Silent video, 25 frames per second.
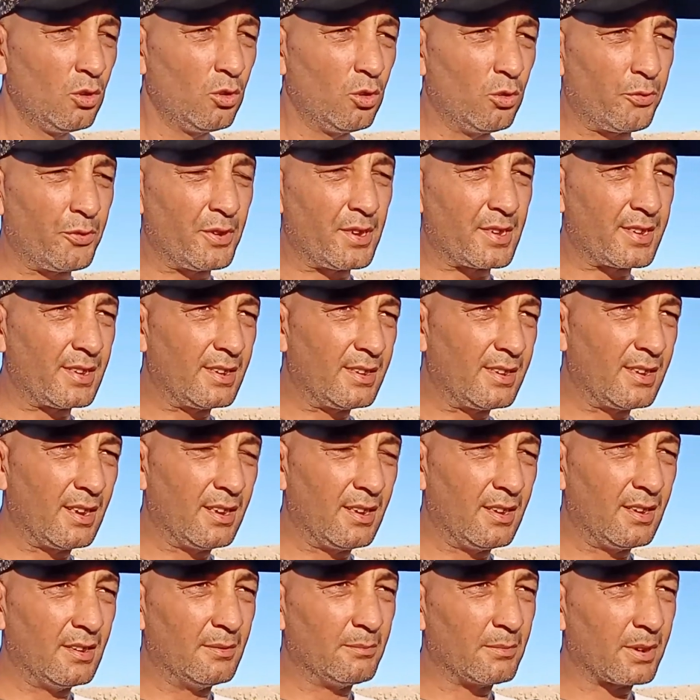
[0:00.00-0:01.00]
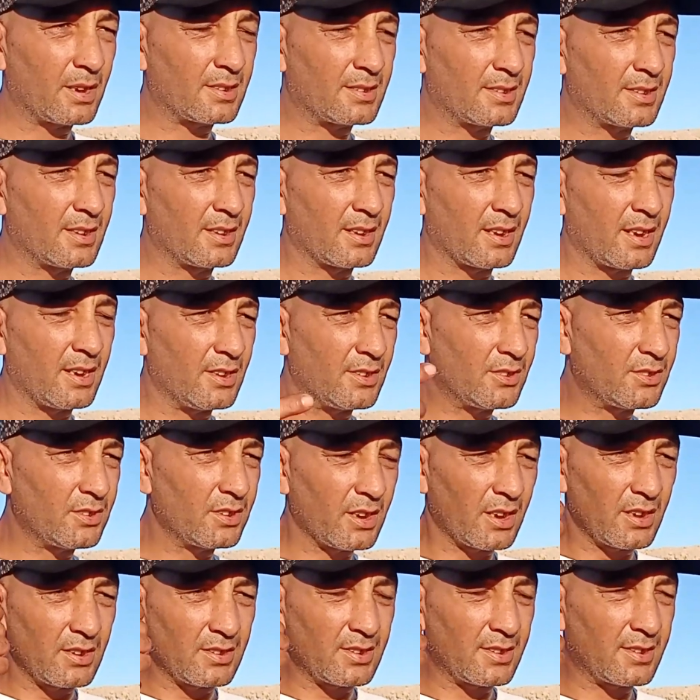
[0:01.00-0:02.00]
اوفيسي آه، ديال المخزن
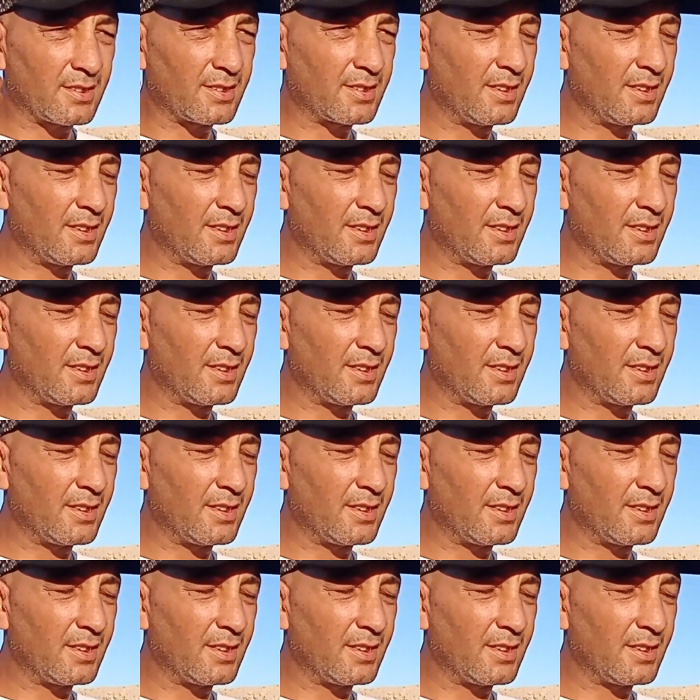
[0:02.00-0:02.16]
غيجي غيشد